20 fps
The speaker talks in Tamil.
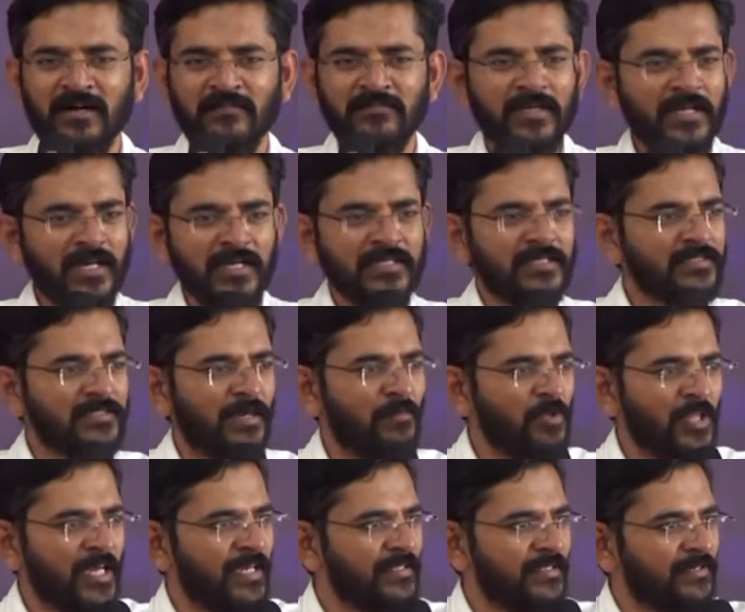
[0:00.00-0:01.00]
அவர்களுக்கு
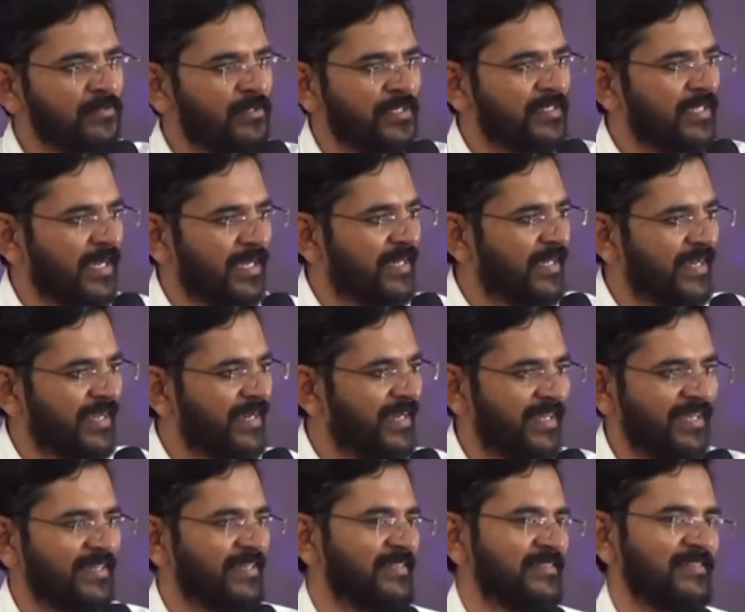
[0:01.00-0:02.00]
சமுதாயத்தை குறித்து அக்கறை
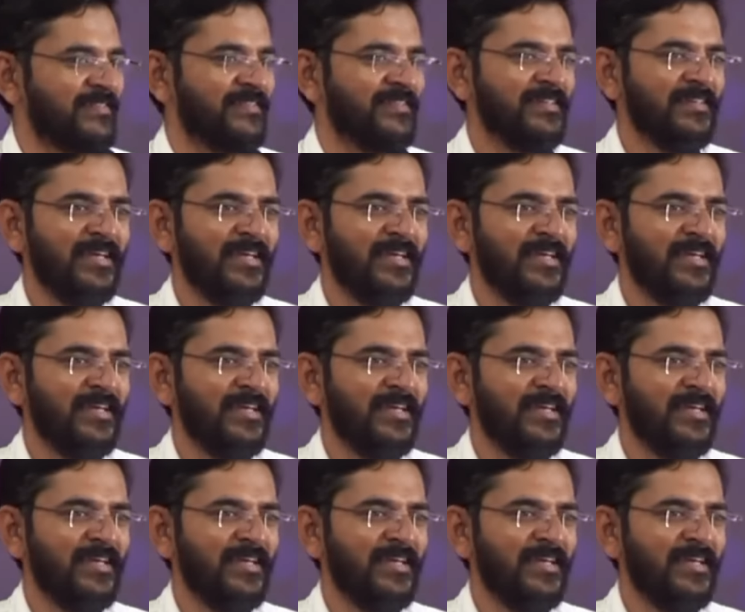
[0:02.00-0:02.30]
கிடையாது